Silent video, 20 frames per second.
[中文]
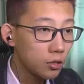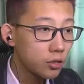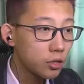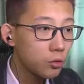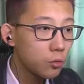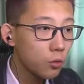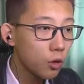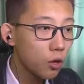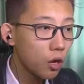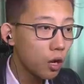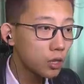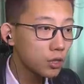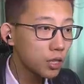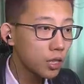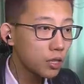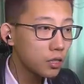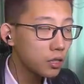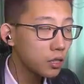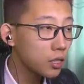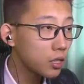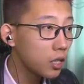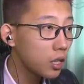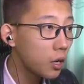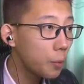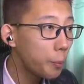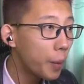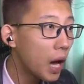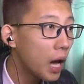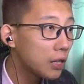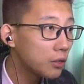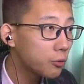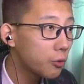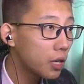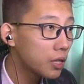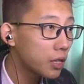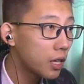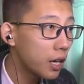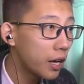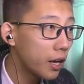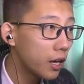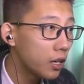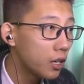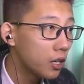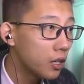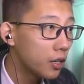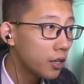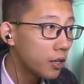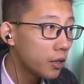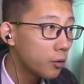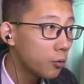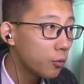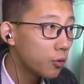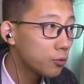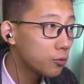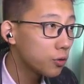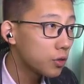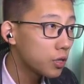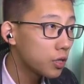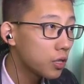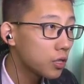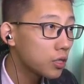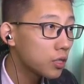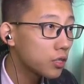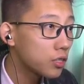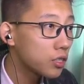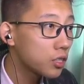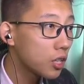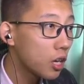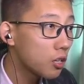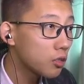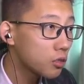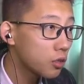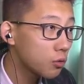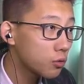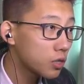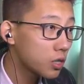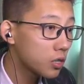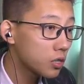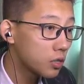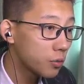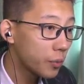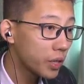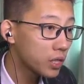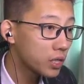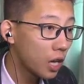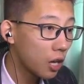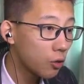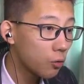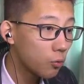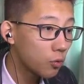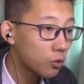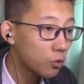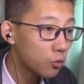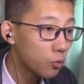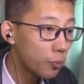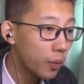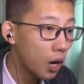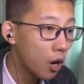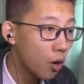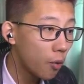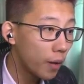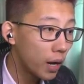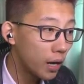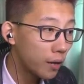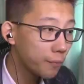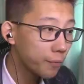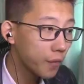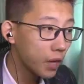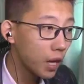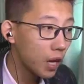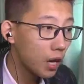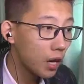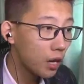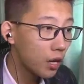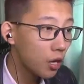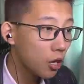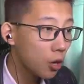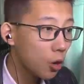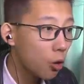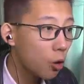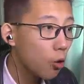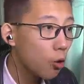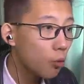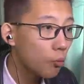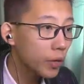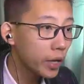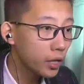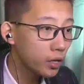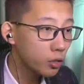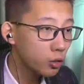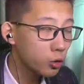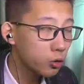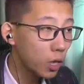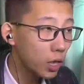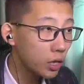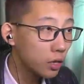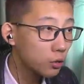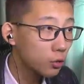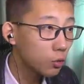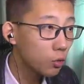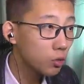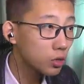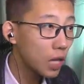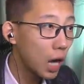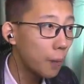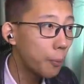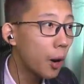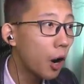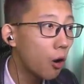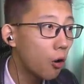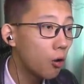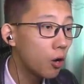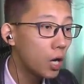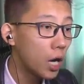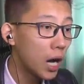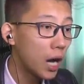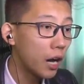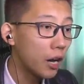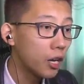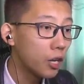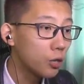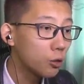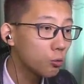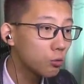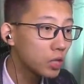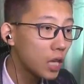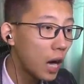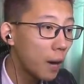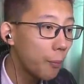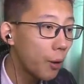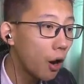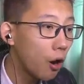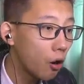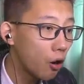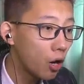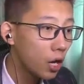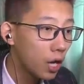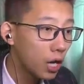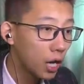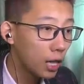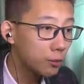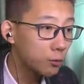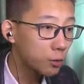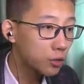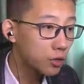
经过刚才这个判断呢，我觉得这个枪手真的是没啥用，我们都用炮吧。啊，后面的船上都用大炮啊，用大炮来对